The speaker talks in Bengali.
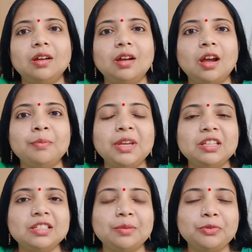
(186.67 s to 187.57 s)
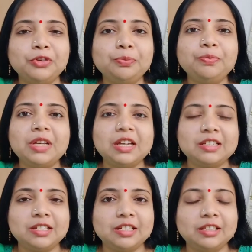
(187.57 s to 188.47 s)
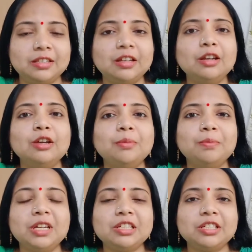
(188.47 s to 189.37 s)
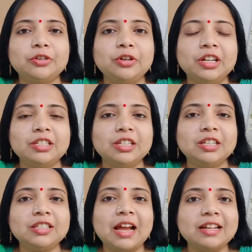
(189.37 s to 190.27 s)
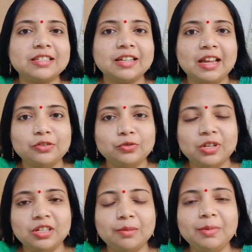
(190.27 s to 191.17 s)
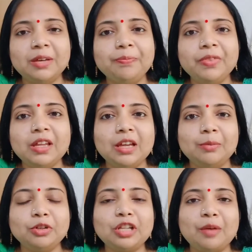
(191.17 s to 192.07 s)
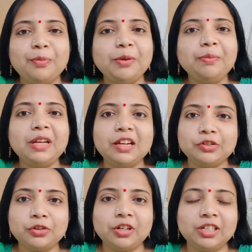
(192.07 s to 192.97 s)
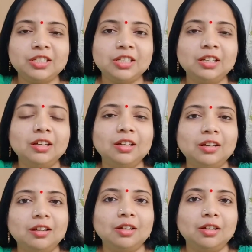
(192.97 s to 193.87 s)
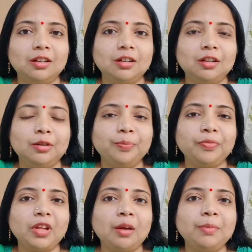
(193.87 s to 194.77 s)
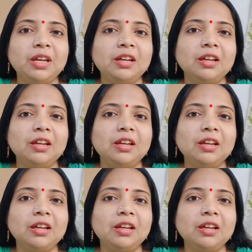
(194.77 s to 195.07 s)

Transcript: আমি যেমন বিএসসি বিএসসি করেছি সায়েন্স গ্র্যাজুয়েট আমি এবং তারপর বিএড করেছি আমি